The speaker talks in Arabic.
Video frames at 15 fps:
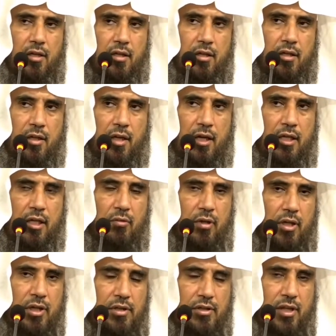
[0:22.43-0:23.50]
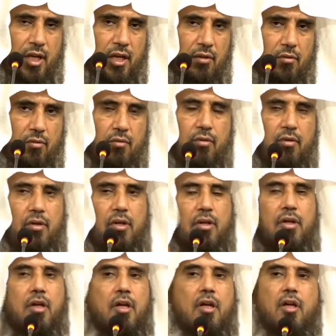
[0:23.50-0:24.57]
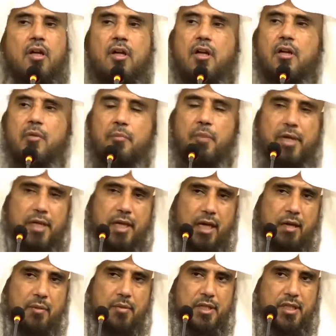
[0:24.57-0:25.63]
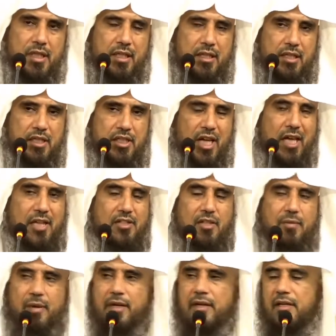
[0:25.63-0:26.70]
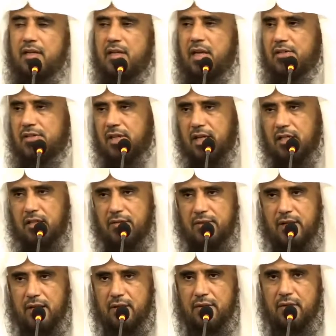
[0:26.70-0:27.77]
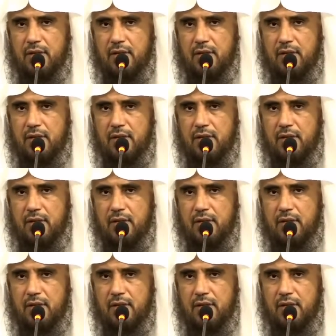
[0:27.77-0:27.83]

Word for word: لا ينوي الإنسان بيعها بنية جازمة لا زكاة فيها